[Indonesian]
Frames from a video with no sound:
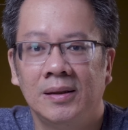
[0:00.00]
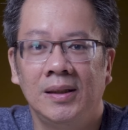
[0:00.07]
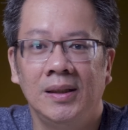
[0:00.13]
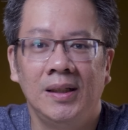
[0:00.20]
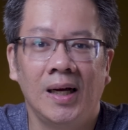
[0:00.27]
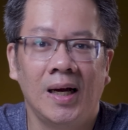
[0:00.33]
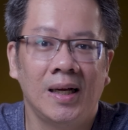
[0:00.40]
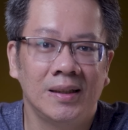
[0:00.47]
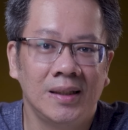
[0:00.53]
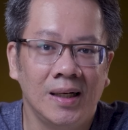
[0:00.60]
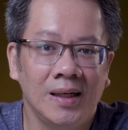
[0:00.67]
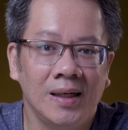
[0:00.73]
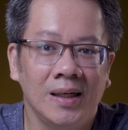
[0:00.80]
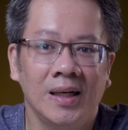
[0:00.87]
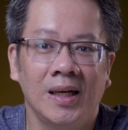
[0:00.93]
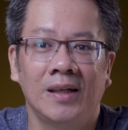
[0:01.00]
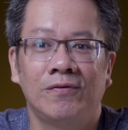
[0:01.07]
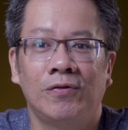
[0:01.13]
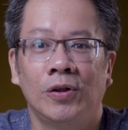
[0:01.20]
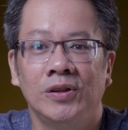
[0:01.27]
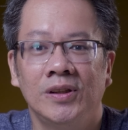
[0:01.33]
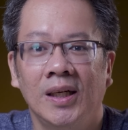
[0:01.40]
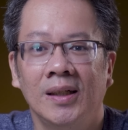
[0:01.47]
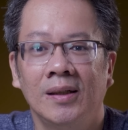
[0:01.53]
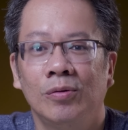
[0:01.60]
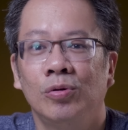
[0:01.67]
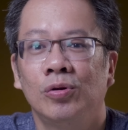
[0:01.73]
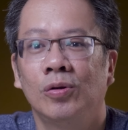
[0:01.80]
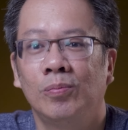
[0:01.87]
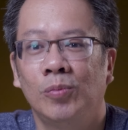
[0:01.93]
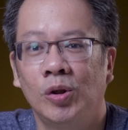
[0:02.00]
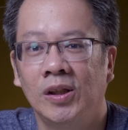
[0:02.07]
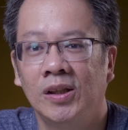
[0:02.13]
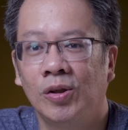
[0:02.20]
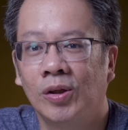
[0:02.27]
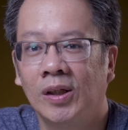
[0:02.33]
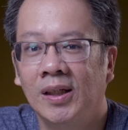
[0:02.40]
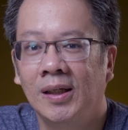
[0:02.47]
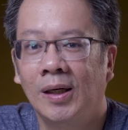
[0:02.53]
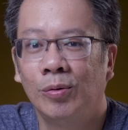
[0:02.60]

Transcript: Tidak ada headphone jack untuk monitoring